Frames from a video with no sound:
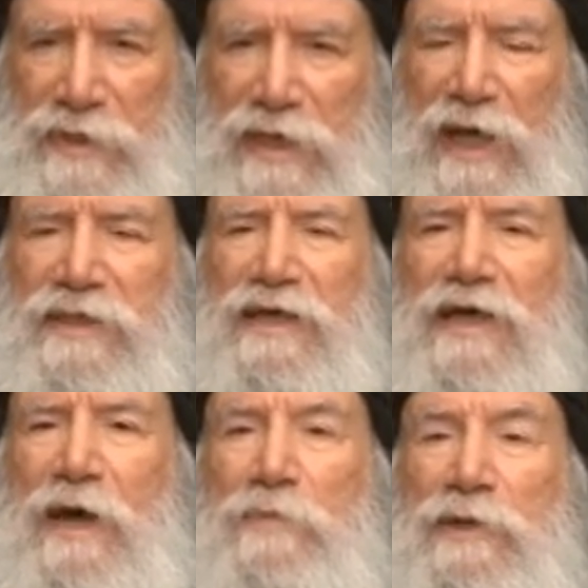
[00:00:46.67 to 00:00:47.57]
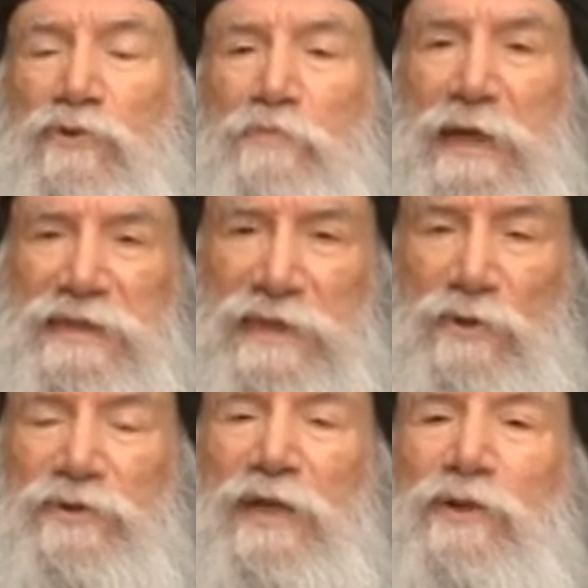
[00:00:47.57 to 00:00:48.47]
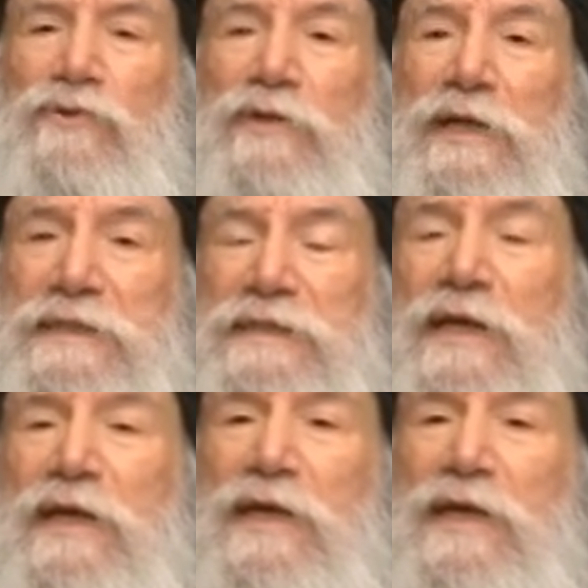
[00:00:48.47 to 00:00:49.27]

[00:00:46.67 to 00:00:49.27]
les handicapés du passé au temps de Christ,